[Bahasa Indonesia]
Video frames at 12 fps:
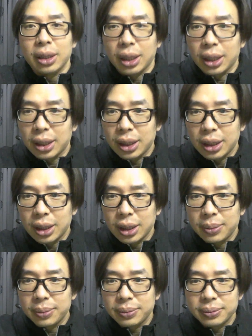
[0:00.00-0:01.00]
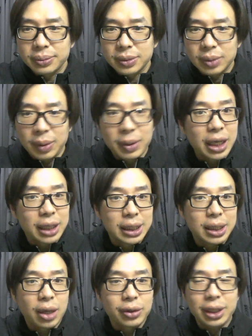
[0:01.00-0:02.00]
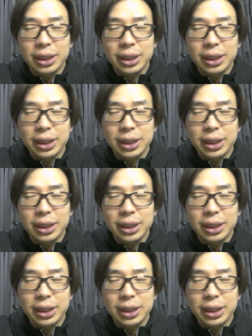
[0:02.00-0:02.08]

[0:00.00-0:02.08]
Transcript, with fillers: um, kebanyakan dari counter